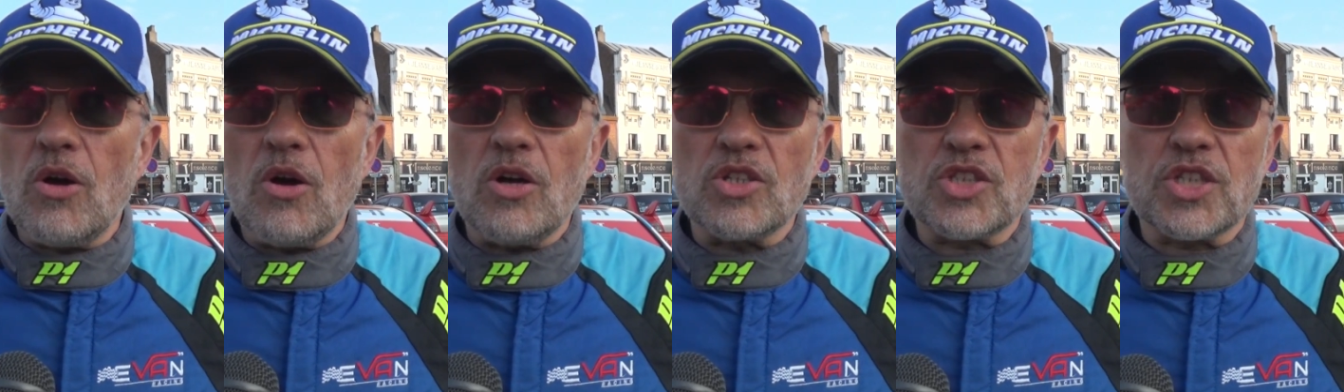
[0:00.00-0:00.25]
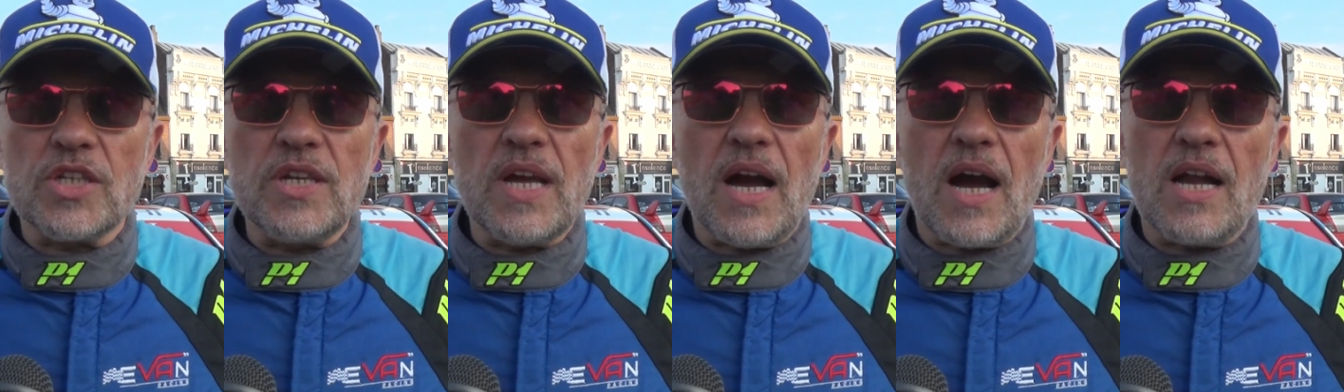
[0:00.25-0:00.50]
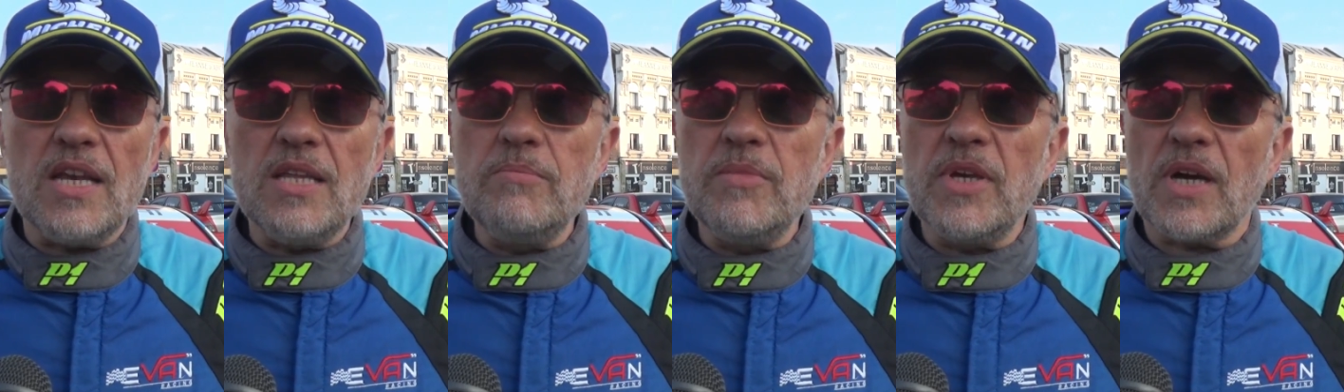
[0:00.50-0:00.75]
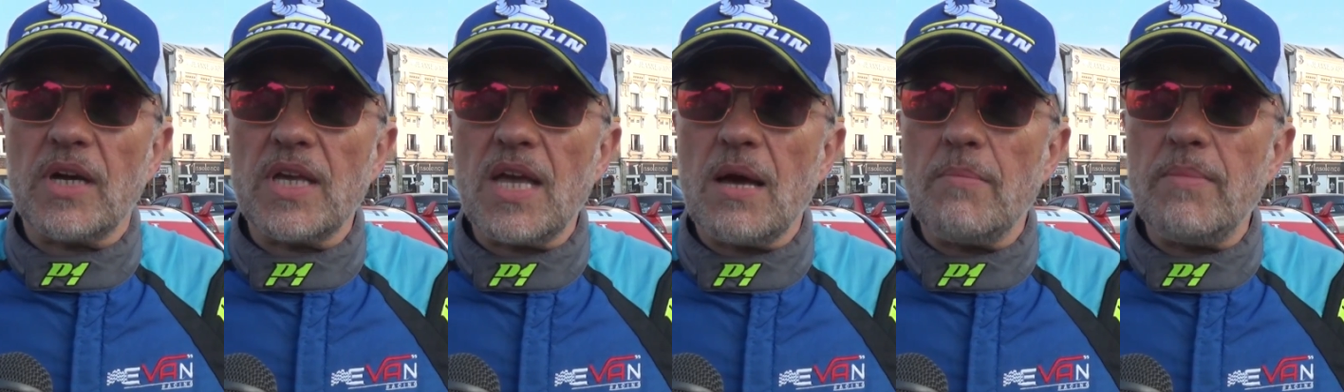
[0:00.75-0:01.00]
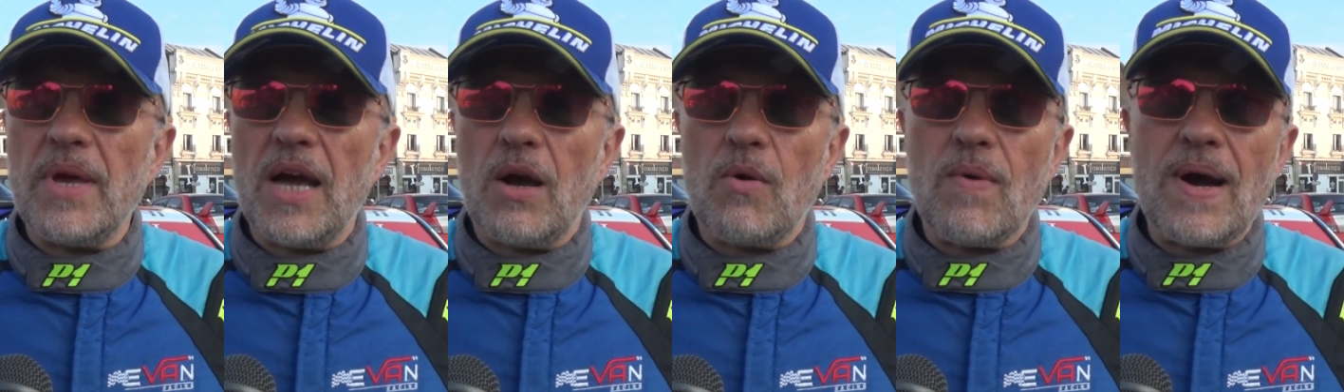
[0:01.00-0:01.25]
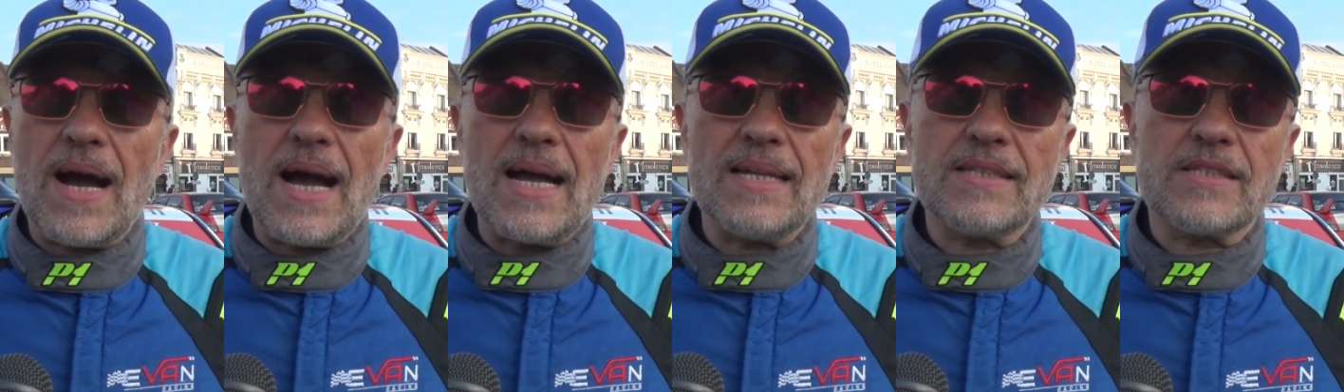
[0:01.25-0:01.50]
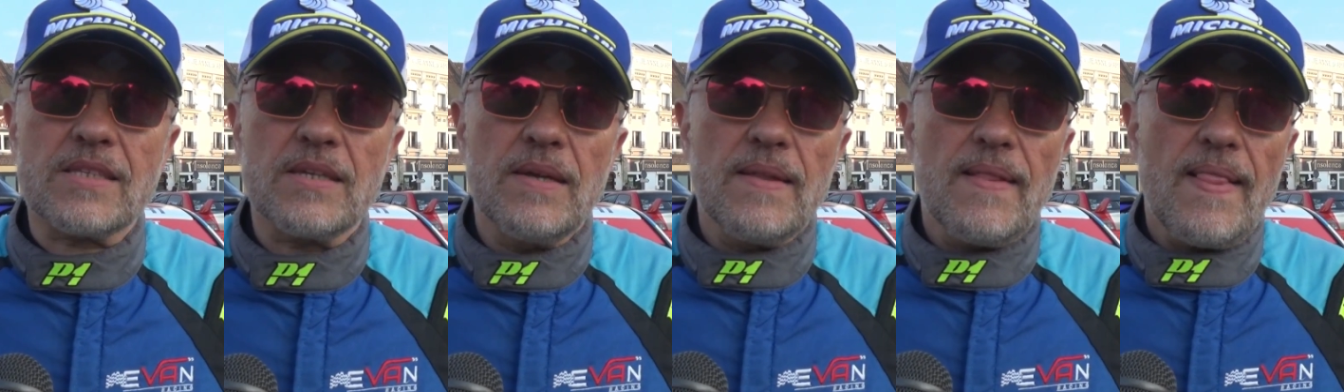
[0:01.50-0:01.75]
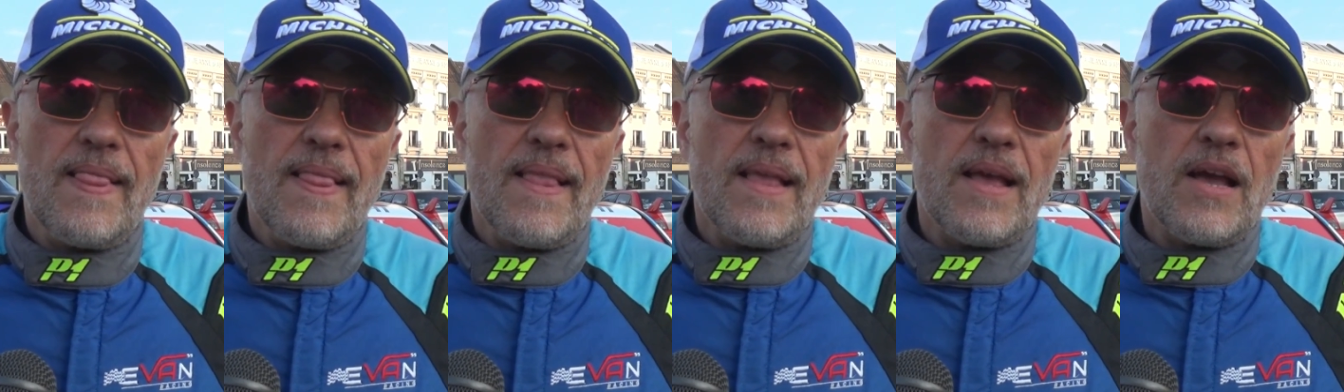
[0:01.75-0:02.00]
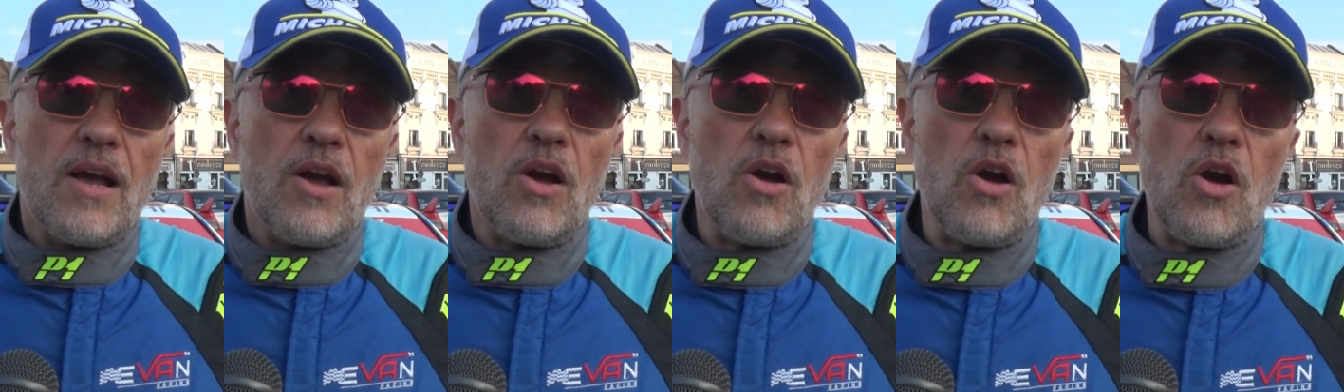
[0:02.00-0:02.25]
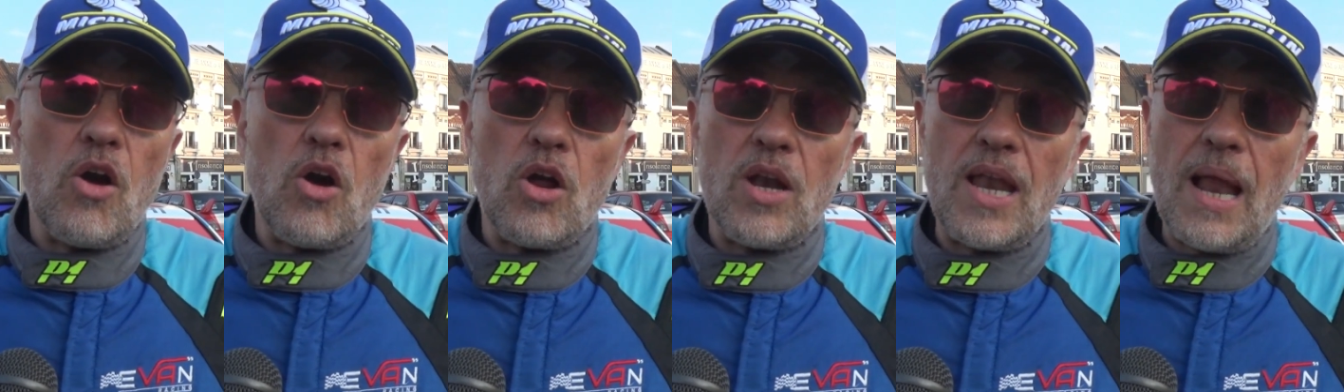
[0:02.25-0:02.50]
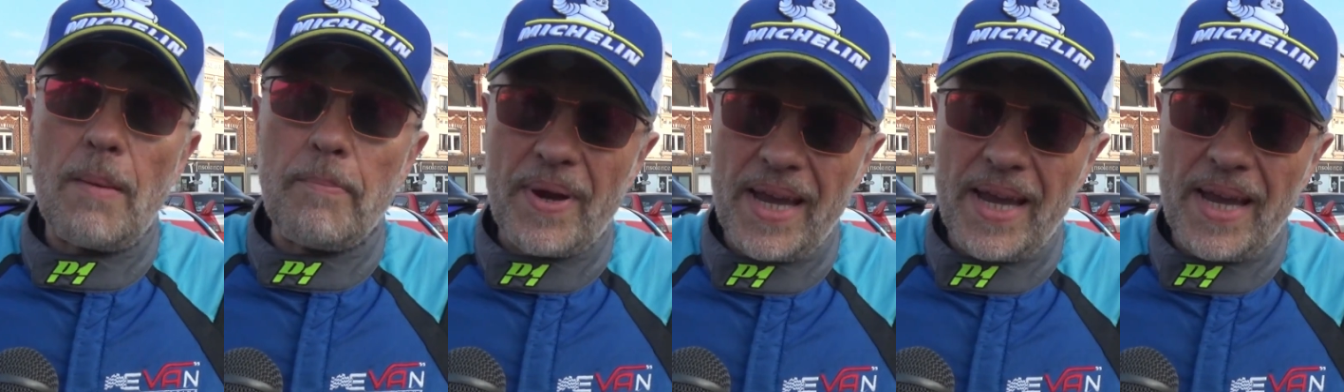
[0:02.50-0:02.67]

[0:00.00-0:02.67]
Generali Myriam Erwat, La